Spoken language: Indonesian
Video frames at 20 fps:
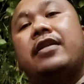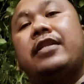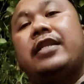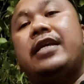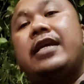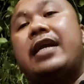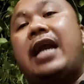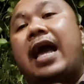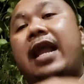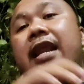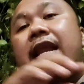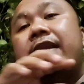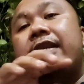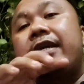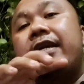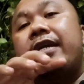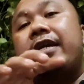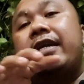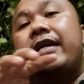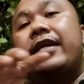di,
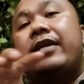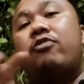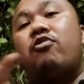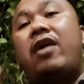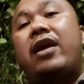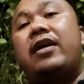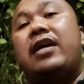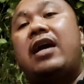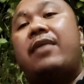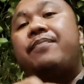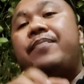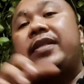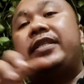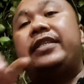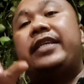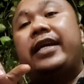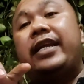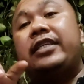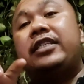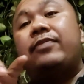di keluarga Beat
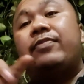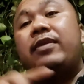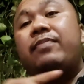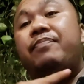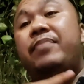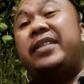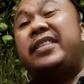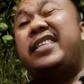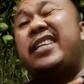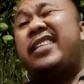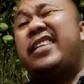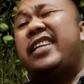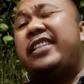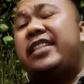Series teman Beat Street